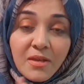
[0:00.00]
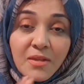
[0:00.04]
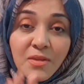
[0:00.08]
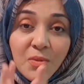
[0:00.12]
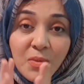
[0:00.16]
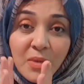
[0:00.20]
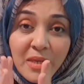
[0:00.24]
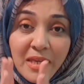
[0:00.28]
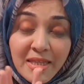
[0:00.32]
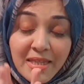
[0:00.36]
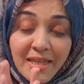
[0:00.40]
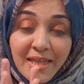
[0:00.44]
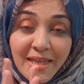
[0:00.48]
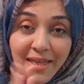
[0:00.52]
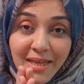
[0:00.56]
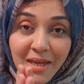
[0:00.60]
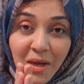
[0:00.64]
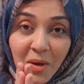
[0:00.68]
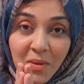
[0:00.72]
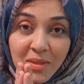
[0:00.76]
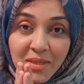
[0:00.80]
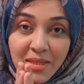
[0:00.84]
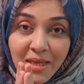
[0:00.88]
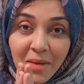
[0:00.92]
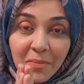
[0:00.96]
तो ये तरीका
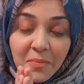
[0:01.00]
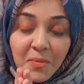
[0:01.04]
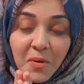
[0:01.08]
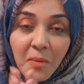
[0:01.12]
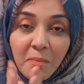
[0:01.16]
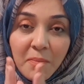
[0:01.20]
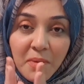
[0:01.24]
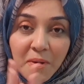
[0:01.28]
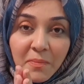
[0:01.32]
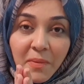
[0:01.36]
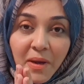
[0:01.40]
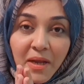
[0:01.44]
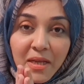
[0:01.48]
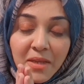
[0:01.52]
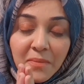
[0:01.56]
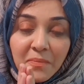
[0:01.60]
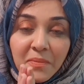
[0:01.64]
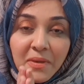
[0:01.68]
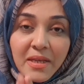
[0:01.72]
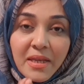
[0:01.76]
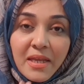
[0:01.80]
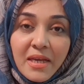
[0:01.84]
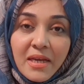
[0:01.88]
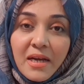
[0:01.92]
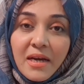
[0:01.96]
होता है प्रॉपर पानी
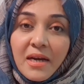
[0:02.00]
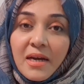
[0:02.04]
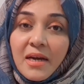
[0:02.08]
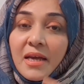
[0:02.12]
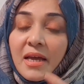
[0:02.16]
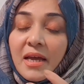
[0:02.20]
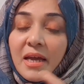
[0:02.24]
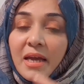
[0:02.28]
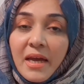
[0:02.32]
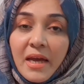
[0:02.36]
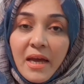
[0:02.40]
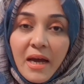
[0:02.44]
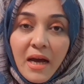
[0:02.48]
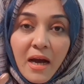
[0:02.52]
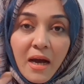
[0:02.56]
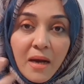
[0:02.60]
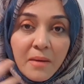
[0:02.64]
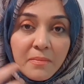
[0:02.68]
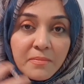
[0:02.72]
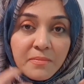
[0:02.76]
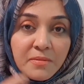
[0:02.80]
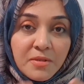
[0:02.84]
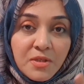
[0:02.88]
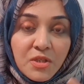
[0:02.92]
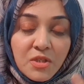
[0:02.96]
पीने का
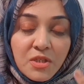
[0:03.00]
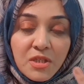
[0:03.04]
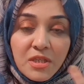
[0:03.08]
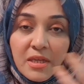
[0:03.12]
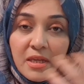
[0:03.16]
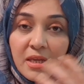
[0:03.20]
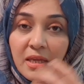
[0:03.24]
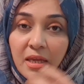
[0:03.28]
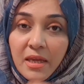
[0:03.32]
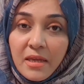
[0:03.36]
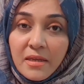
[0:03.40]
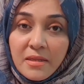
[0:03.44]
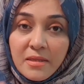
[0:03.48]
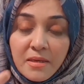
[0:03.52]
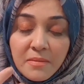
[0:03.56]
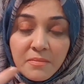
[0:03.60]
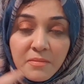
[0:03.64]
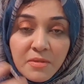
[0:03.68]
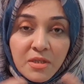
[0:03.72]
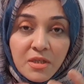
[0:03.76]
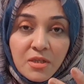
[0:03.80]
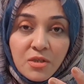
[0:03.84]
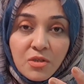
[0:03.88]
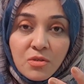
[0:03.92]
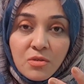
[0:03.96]
आप एकदम
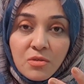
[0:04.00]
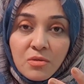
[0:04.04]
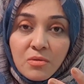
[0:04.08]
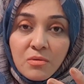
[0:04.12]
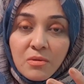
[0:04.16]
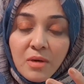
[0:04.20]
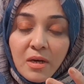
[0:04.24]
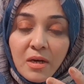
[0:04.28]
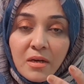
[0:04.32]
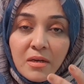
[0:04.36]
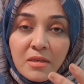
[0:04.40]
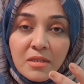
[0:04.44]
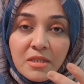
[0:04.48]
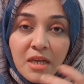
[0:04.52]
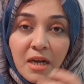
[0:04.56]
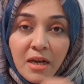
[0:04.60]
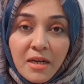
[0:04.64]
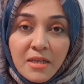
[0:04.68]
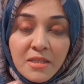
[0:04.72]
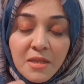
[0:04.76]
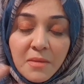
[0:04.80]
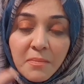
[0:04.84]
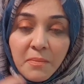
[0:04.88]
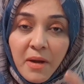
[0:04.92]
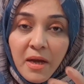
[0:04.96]
से जो चार
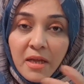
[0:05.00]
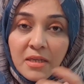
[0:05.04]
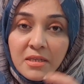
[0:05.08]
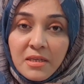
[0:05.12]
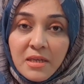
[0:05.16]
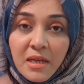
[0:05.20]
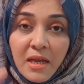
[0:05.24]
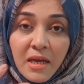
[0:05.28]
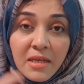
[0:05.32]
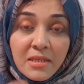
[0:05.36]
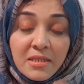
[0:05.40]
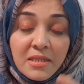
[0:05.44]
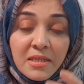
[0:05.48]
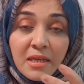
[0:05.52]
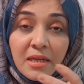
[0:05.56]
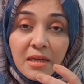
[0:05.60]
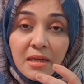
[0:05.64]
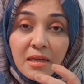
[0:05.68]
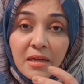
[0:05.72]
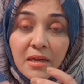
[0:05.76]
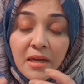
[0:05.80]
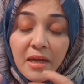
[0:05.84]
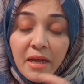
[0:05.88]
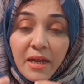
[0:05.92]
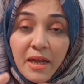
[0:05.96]
से पाँच ग्लास
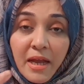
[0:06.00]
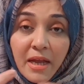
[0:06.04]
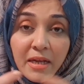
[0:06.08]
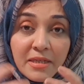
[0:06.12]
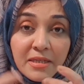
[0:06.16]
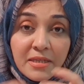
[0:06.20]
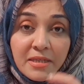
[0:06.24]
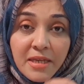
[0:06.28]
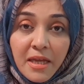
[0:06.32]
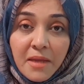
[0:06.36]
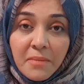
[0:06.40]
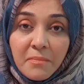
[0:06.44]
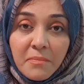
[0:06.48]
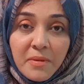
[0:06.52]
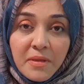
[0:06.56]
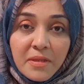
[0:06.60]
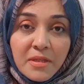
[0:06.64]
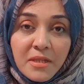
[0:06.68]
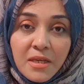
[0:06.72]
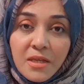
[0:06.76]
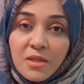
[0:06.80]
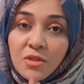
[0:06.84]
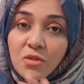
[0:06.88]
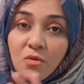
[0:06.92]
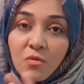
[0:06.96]
एट ए टाइम
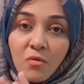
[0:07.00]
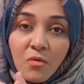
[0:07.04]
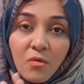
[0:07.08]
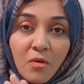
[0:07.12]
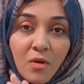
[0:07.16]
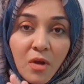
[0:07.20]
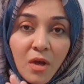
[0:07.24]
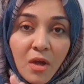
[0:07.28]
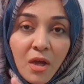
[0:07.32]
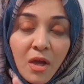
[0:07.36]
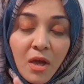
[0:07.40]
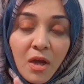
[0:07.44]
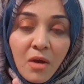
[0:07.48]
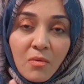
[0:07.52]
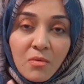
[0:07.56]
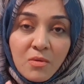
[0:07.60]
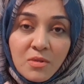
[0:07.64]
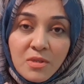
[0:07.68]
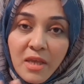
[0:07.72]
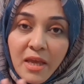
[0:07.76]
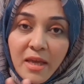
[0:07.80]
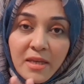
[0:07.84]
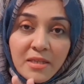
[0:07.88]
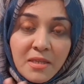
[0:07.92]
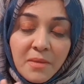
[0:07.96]
पीते हैं तो
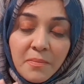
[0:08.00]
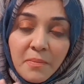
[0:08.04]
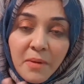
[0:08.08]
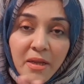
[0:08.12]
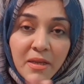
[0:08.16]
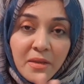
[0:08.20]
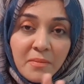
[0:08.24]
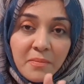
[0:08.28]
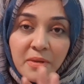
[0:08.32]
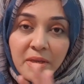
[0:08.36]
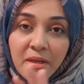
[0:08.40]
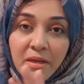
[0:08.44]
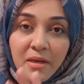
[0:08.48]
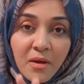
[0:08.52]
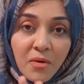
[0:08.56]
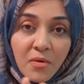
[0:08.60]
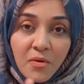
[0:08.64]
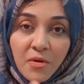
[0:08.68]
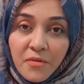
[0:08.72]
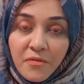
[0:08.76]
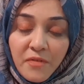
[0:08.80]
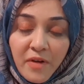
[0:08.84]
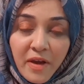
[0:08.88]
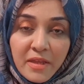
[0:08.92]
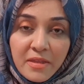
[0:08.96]
उस ऐसे पानी पीने का
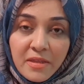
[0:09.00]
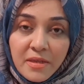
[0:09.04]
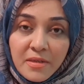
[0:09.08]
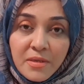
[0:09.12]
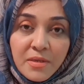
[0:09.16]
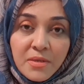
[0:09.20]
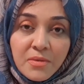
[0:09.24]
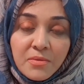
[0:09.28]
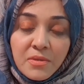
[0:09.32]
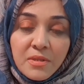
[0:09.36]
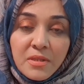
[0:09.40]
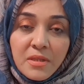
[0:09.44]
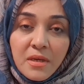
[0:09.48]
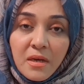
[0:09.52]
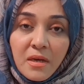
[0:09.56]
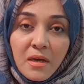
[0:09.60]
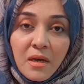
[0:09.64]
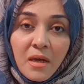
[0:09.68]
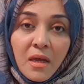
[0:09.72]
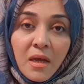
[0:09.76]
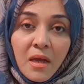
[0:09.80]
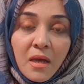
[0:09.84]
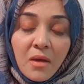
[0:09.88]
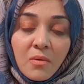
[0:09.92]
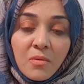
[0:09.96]
कोई फ़ायदा नहीं होता
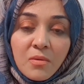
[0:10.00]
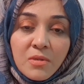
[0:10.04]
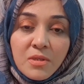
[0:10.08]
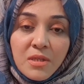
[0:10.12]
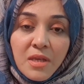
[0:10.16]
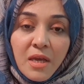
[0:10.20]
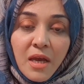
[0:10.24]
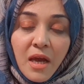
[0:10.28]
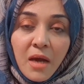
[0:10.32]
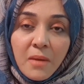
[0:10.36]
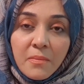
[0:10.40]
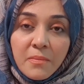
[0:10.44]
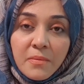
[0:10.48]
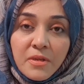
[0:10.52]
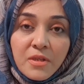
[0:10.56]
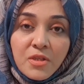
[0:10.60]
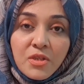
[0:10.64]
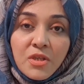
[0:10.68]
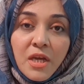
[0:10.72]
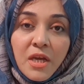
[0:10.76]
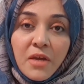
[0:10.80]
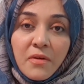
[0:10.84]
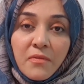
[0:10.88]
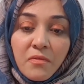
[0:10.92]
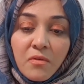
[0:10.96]
उससे आपके जो
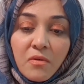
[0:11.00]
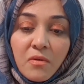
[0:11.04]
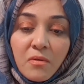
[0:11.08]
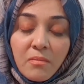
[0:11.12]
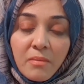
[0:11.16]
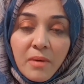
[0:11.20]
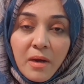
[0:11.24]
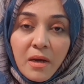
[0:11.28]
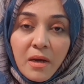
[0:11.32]
है वो